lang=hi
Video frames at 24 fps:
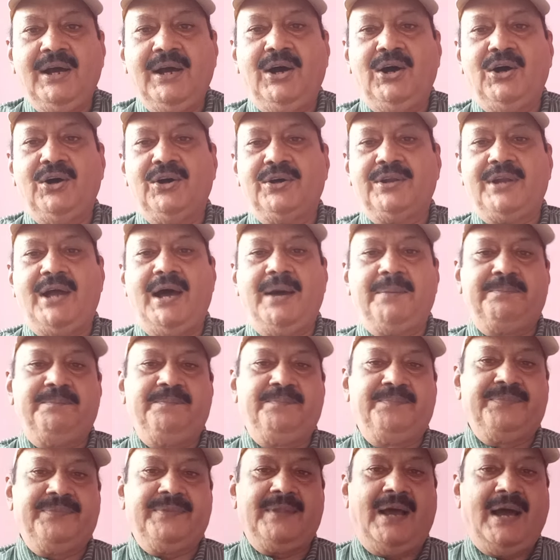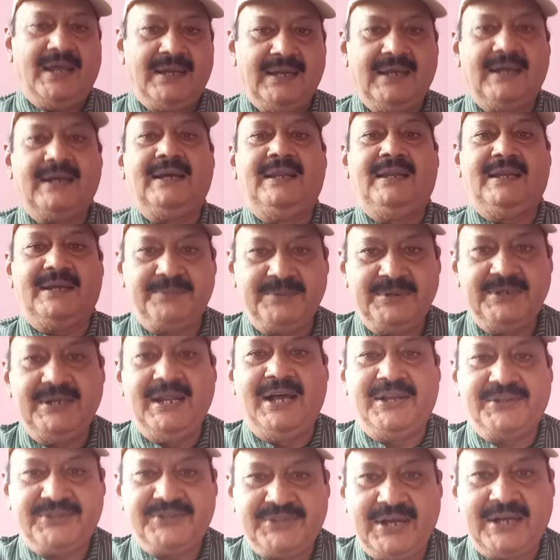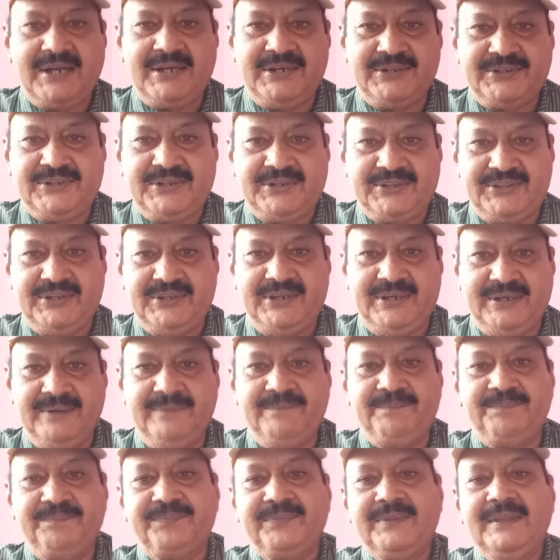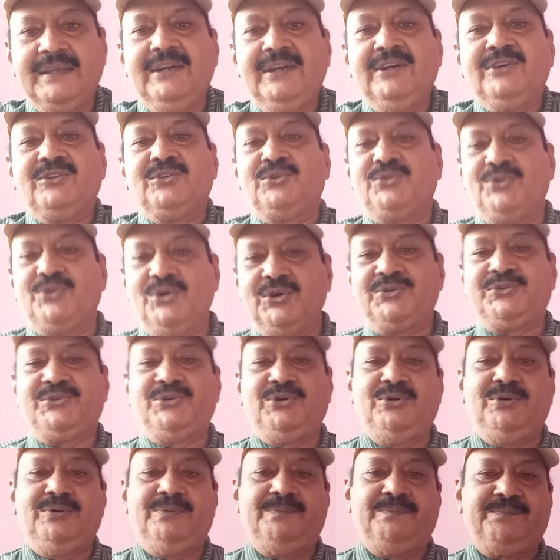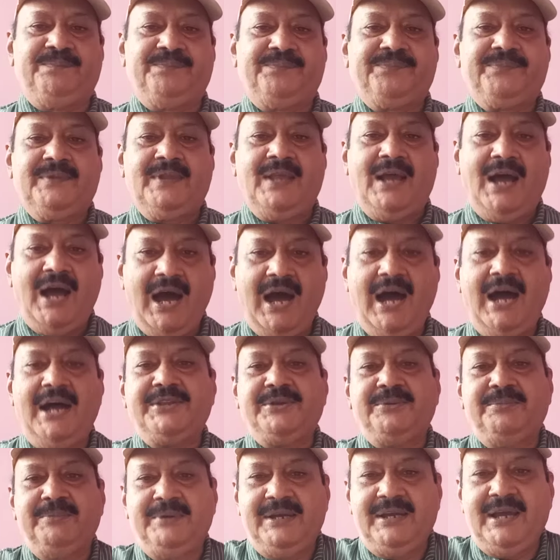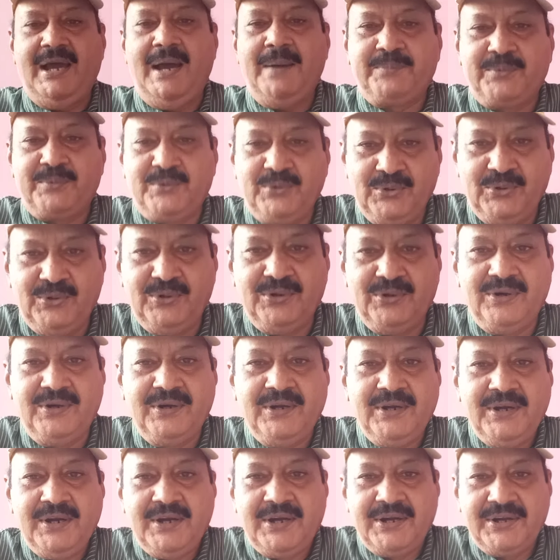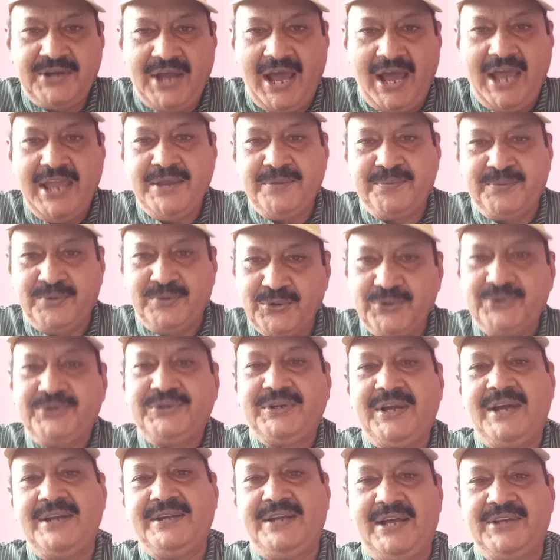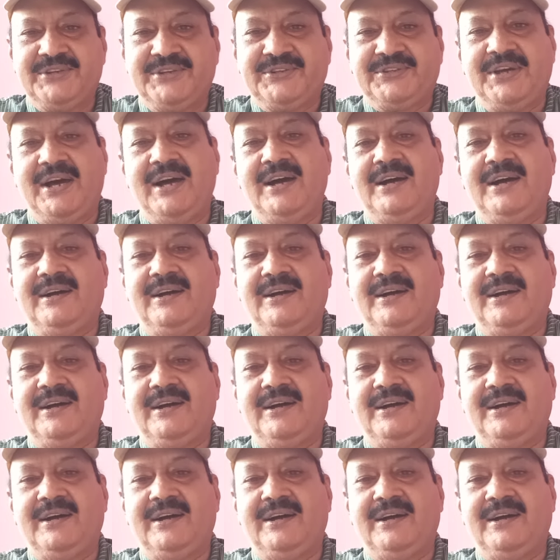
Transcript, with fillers: और आप अलग अलग भी नाश्ता कर सकते हैं तो दोस्तों आज मैं आपको ड्राई फ्रूट का नाश्ता